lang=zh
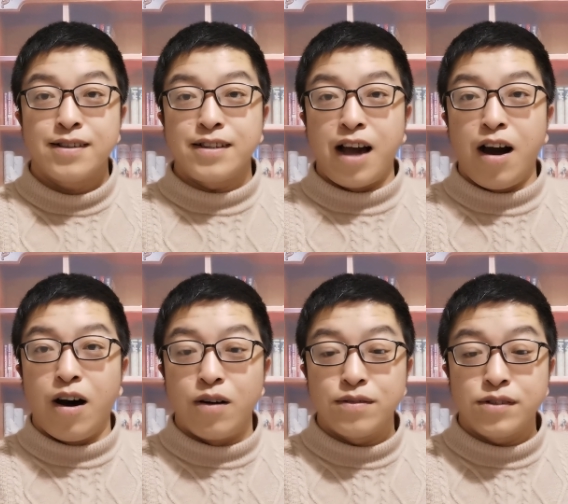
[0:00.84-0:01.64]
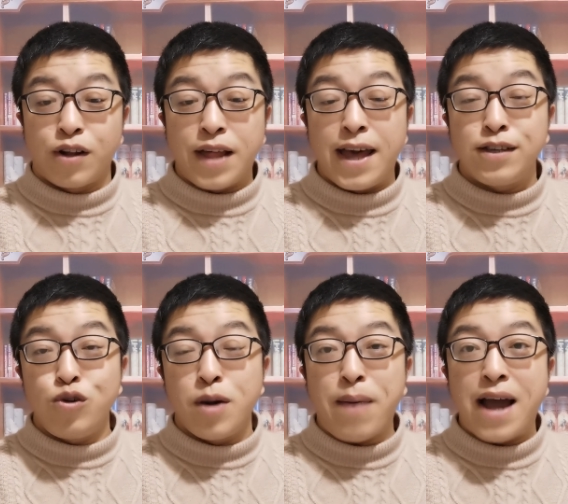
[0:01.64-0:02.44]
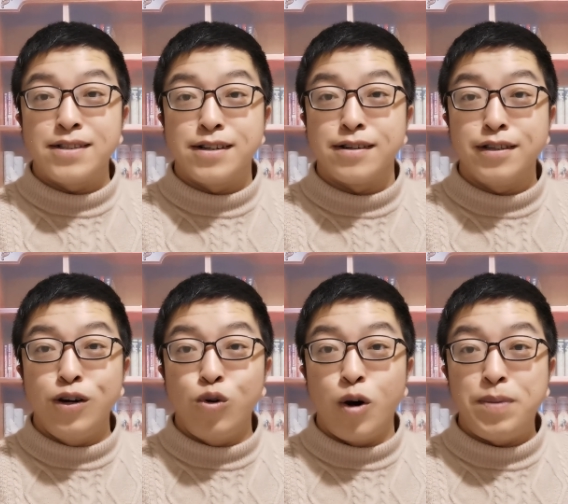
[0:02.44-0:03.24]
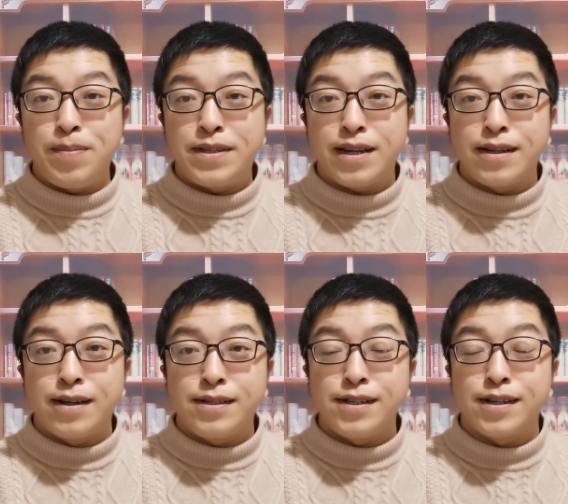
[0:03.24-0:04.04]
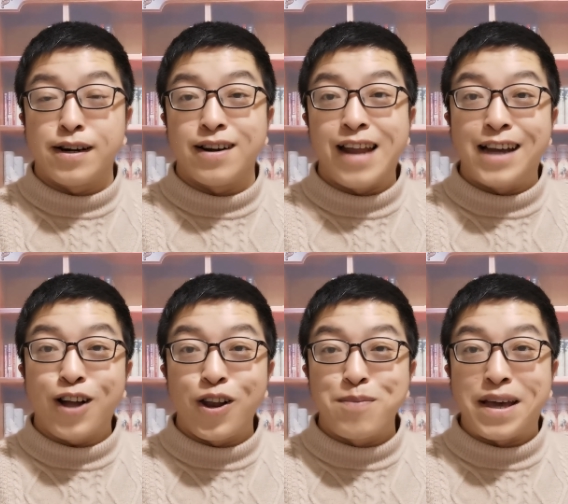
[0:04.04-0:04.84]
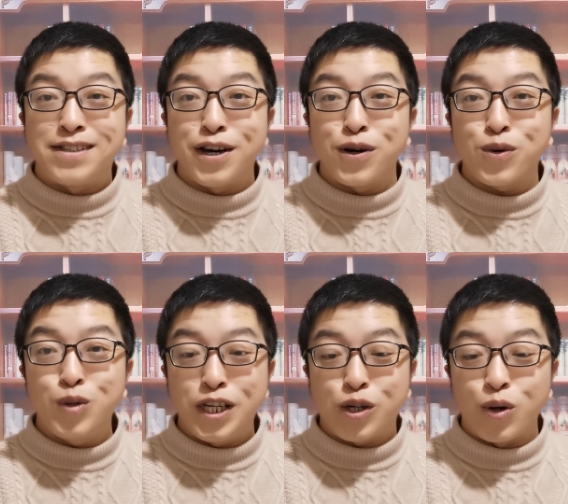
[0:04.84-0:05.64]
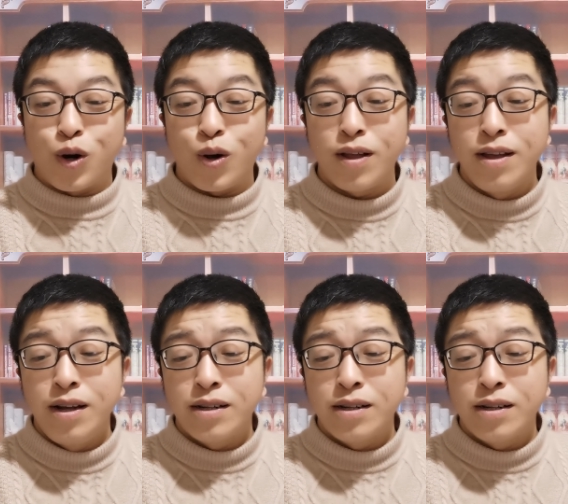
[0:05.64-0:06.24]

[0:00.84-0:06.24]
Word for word: 大家好，早在一月八日，英国 B B C 的记者来到了北京，故地重游。